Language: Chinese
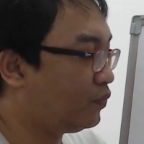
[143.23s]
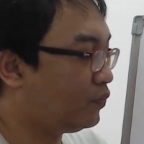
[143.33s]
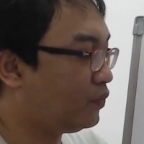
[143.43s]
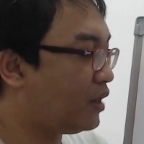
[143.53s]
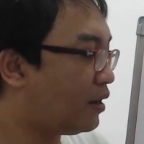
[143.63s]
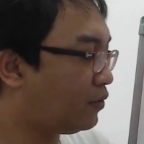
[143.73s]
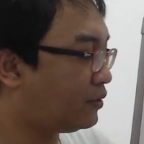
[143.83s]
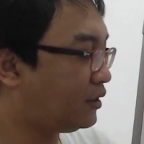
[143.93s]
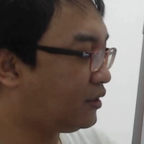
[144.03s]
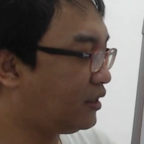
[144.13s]
然后
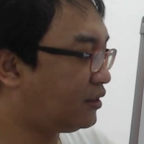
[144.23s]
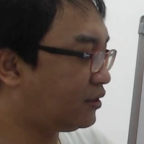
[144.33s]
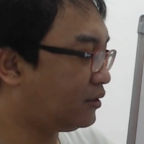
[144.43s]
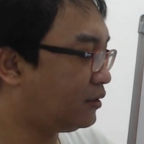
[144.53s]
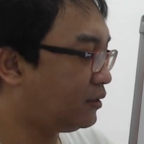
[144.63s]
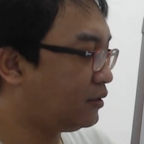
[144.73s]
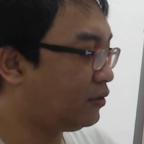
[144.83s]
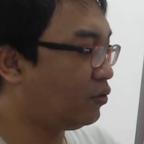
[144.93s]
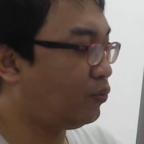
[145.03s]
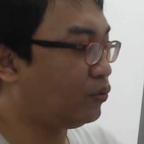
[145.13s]
呢地支
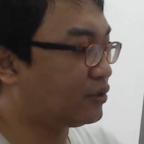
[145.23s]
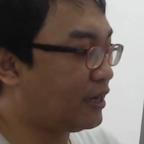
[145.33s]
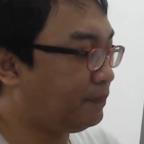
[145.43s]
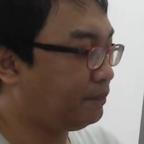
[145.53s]
又破财。